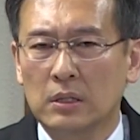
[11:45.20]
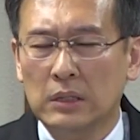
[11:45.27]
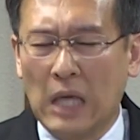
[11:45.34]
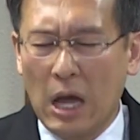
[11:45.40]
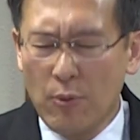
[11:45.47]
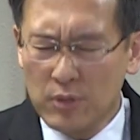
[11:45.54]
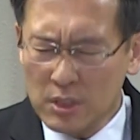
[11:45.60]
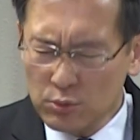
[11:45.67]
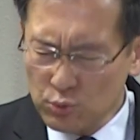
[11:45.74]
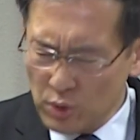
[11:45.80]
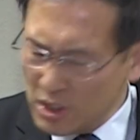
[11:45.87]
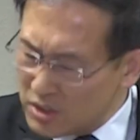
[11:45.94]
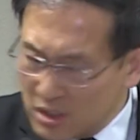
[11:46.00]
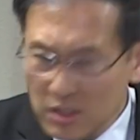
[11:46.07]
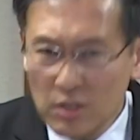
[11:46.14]
다윗이
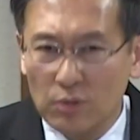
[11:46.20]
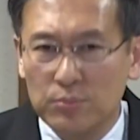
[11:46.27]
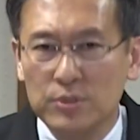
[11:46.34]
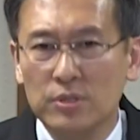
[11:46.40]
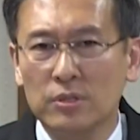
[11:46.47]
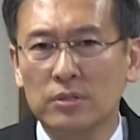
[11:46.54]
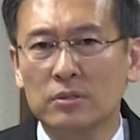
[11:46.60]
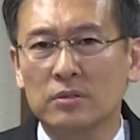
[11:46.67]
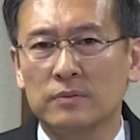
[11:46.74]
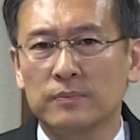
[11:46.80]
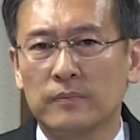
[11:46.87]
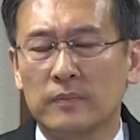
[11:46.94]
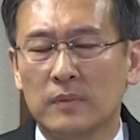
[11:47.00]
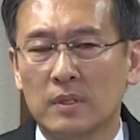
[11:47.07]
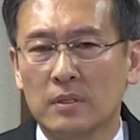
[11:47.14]
죄진 게 없어요.
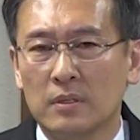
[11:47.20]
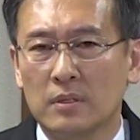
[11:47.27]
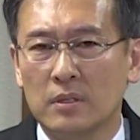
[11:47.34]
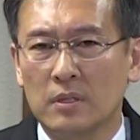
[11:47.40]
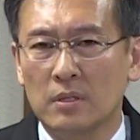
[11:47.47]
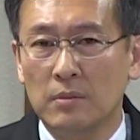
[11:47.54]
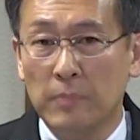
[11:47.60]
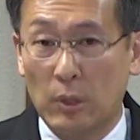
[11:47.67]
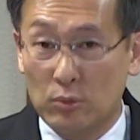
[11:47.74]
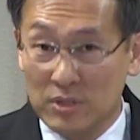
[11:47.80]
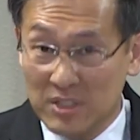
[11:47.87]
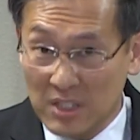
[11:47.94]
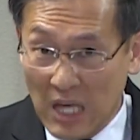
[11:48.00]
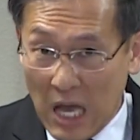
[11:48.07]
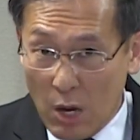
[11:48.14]
바로
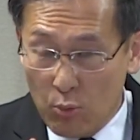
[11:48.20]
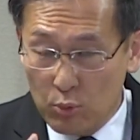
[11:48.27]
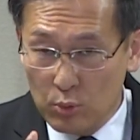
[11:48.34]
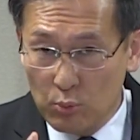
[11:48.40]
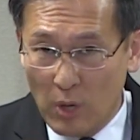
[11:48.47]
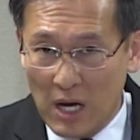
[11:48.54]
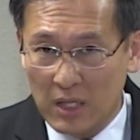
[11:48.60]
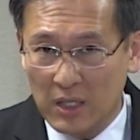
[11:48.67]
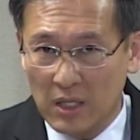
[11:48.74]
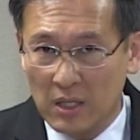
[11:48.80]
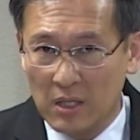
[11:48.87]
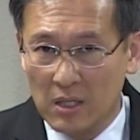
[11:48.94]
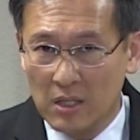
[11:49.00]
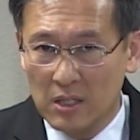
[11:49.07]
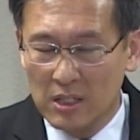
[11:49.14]
사울
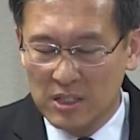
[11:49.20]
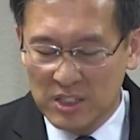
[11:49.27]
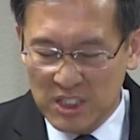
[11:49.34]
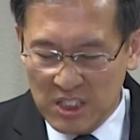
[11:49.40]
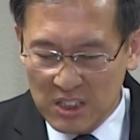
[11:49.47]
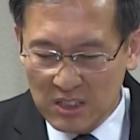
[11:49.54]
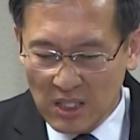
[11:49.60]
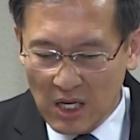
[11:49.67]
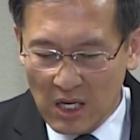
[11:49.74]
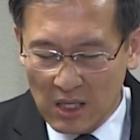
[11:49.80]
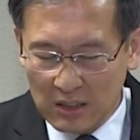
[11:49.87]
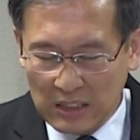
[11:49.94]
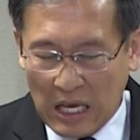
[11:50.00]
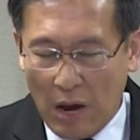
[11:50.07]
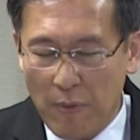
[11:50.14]
왕의
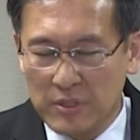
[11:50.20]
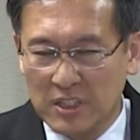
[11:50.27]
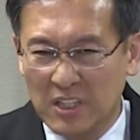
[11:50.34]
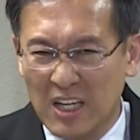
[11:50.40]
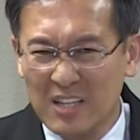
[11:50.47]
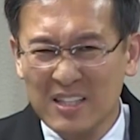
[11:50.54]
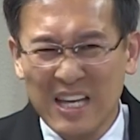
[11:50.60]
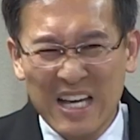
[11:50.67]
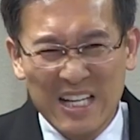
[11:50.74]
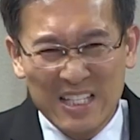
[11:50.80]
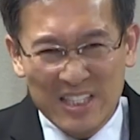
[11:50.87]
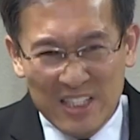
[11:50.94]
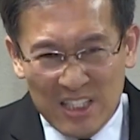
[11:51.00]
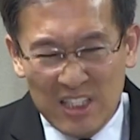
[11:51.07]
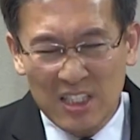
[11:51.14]
신하 다윗에 대한
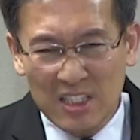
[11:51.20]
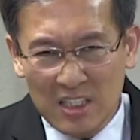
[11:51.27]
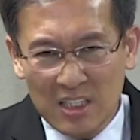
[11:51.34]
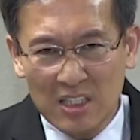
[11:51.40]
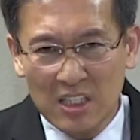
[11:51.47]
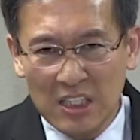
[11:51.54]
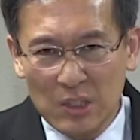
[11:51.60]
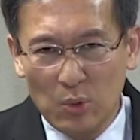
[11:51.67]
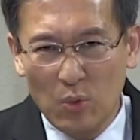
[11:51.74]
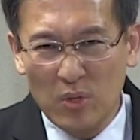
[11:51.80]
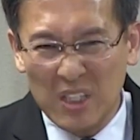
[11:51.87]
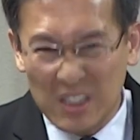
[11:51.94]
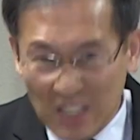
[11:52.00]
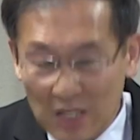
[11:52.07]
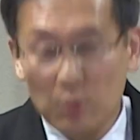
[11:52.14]
시기로
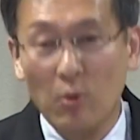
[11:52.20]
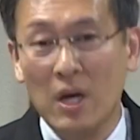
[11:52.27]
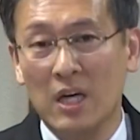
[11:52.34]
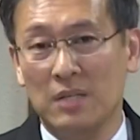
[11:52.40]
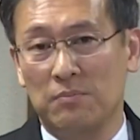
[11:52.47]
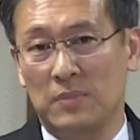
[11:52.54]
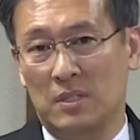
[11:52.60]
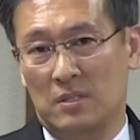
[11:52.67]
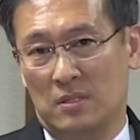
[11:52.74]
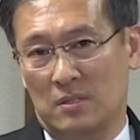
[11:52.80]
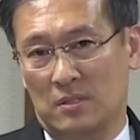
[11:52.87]
인한 화입니다.